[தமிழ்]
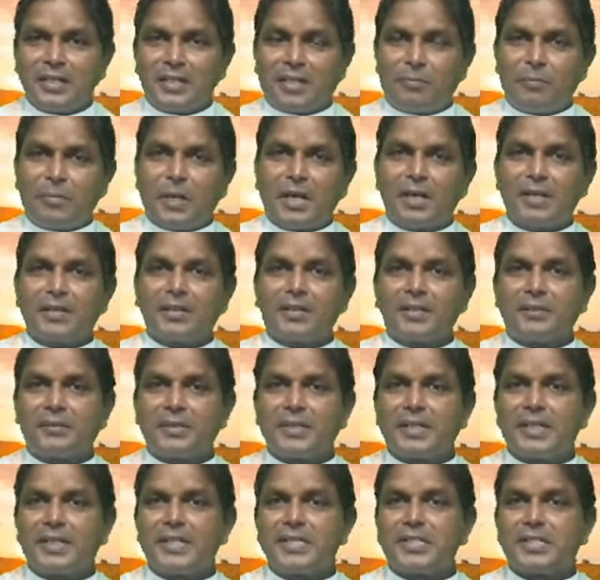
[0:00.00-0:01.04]
நம்
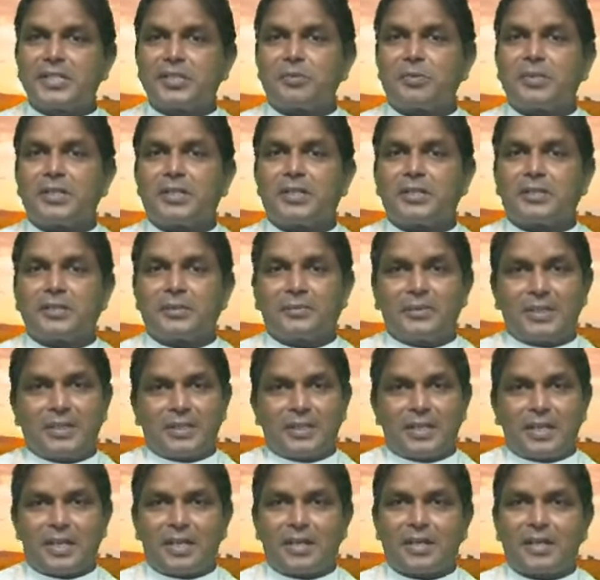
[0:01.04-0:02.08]
ஆண்டவர் இயேசு உயிர்த்து
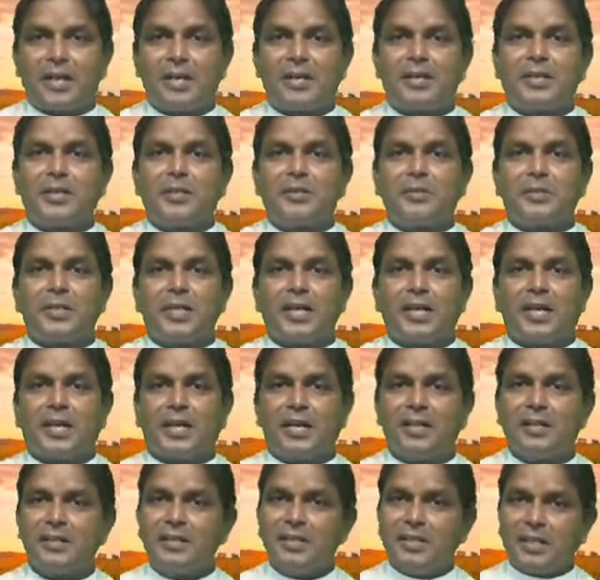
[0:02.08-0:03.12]
விட்டார் ஹாலிலூயா
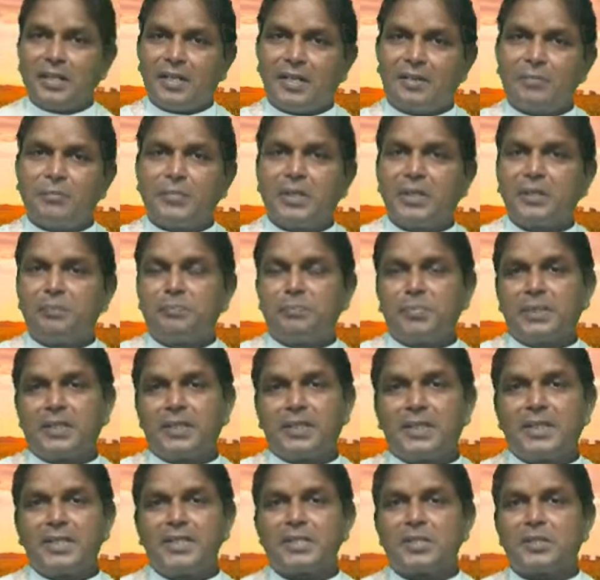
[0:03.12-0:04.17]
நம்
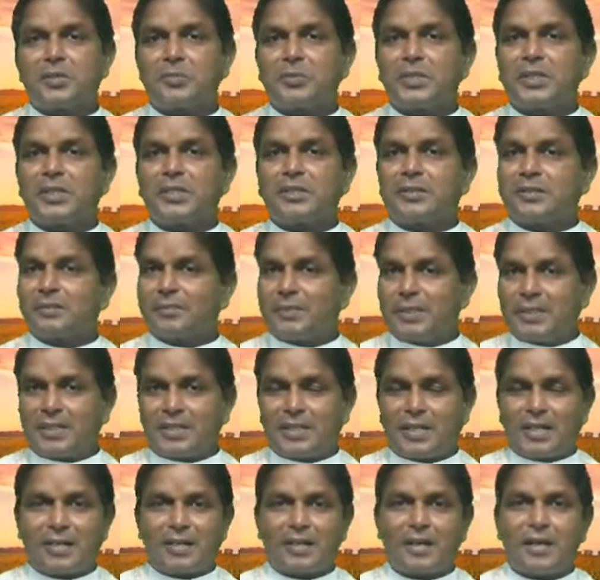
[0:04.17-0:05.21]
மீட்பர் இயேசு உயிர்த்து
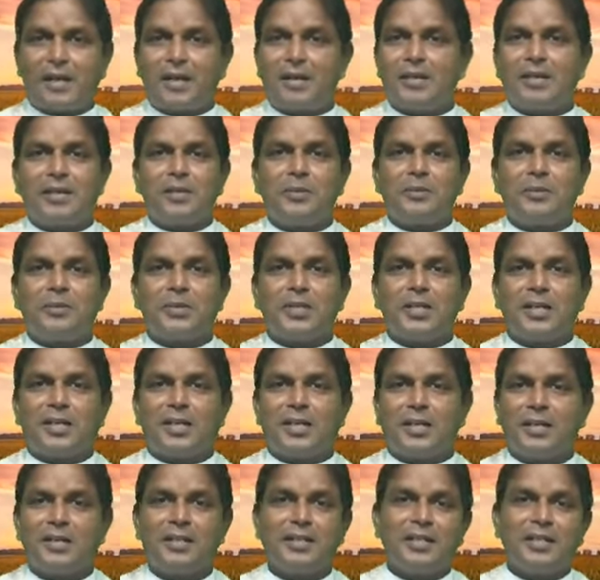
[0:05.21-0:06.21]
விட்டார் ஹாலிலூயா